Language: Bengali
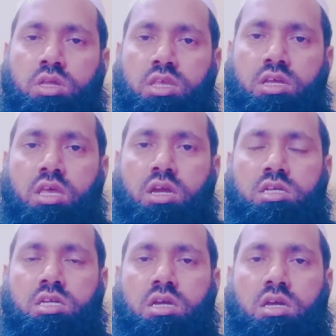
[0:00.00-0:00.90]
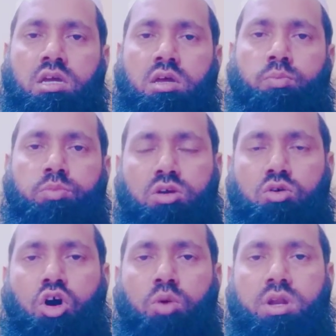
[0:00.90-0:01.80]
দিক থেকে সে বিজ্ঞ
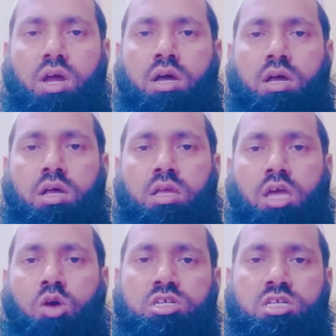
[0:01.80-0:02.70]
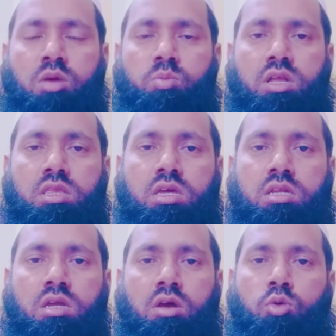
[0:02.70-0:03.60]
হবে না তাহলে সে ব্যক্তির
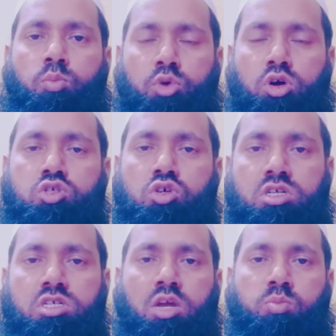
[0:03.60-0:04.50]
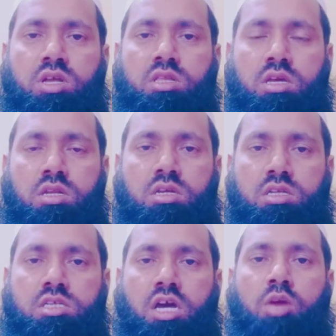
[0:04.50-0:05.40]
প্রয়োজন সে ব্যক্তির
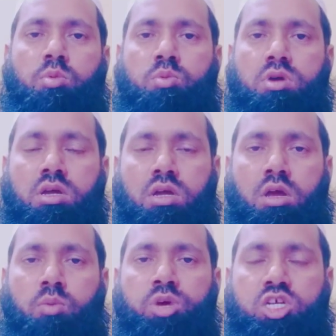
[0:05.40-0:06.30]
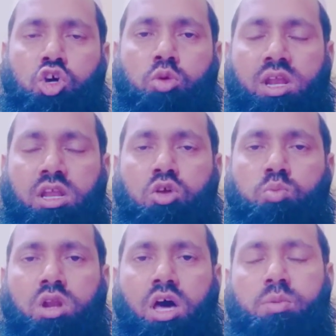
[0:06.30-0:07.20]
ইচ্ছা কীভাবে পেশ করবে আল্লাহ
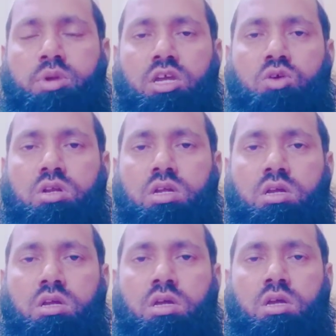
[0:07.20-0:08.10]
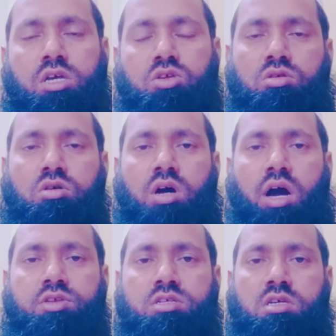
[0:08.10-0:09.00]
রব্বুল আলমীর নিকটে এজন্য
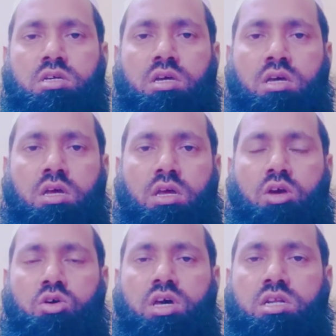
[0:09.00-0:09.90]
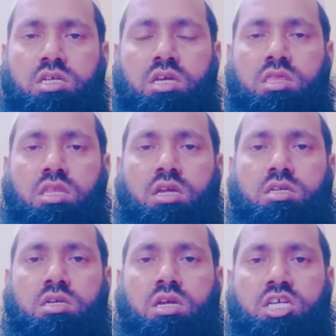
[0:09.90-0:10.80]
হাদিসে এ কথা নিষেধ নেই
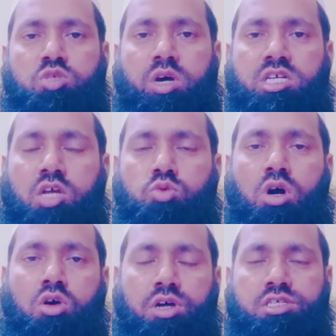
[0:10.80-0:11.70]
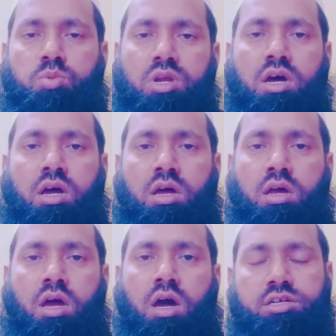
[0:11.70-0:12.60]
যে নিজ বাসায় দোয়া করা যাবে না
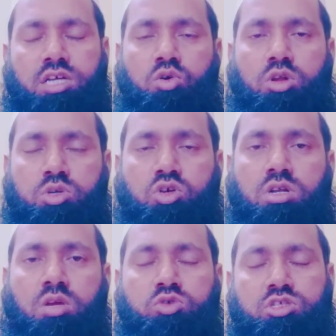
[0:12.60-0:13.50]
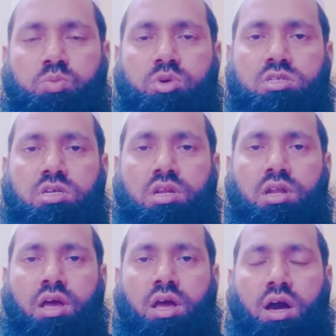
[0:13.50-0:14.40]
আশা করি বিষয়টি বুঝতে পেরেছেন
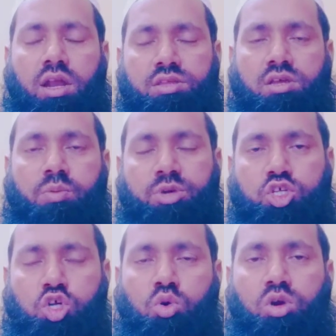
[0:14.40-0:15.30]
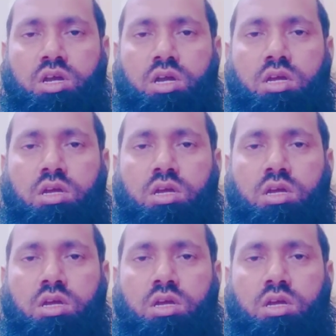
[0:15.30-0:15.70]
আল্লাহ তালা আমাদের সকলকে